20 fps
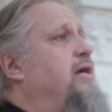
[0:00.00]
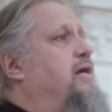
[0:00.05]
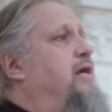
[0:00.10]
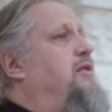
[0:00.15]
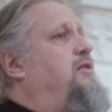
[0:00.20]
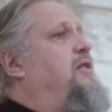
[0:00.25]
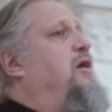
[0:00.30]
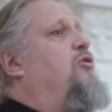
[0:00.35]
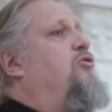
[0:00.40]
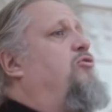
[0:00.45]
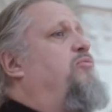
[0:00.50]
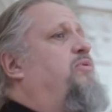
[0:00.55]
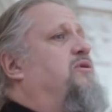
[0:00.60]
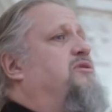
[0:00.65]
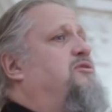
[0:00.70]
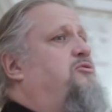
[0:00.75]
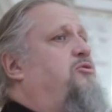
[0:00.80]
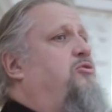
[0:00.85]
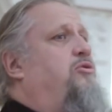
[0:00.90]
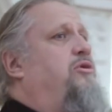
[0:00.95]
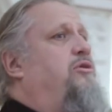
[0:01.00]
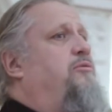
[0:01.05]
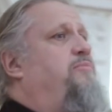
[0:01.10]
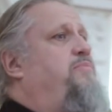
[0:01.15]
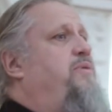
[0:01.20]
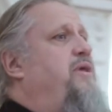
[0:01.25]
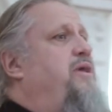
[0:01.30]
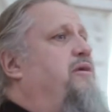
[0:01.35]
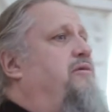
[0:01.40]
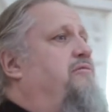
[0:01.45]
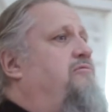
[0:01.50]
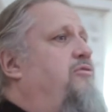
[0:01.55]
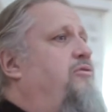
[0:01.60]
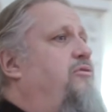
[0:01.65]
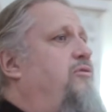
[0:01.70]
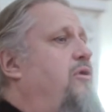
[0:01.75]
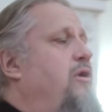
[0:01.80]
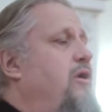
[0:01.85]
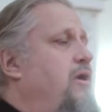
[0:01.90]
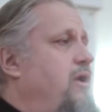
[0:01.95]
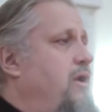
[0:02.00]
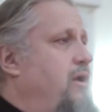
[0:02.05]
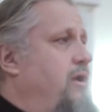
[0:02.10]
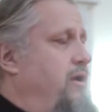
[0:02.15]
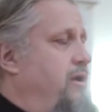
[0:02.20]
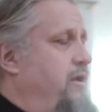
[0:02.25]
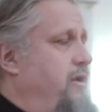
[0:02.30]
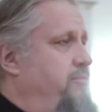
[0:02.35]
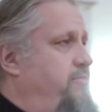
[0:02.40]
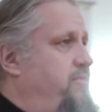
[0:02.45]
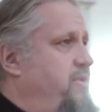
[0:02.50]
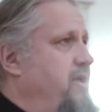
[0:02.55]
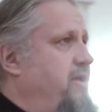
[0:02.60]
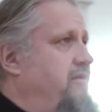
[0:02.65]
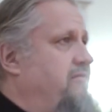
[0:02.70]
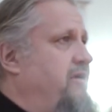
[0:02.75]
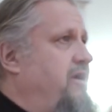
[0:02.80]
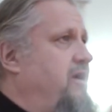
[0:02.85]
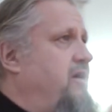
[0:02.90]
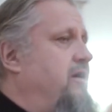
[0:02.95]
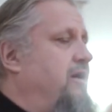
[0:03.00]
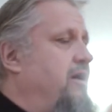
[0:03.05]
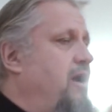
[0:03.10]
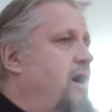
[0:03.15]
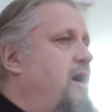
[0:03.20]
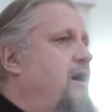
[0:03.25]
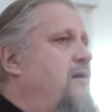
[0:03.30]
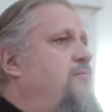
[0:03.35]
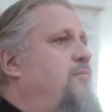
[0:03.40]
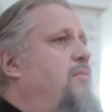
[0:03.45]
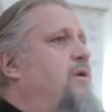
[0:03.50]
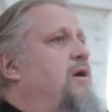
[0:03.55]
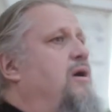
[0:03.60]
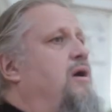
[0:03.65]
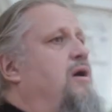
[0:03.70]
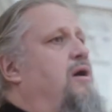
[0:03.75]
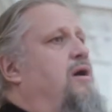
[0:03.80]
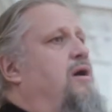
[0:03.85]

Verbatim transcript: когда он построил первую, э, первый храм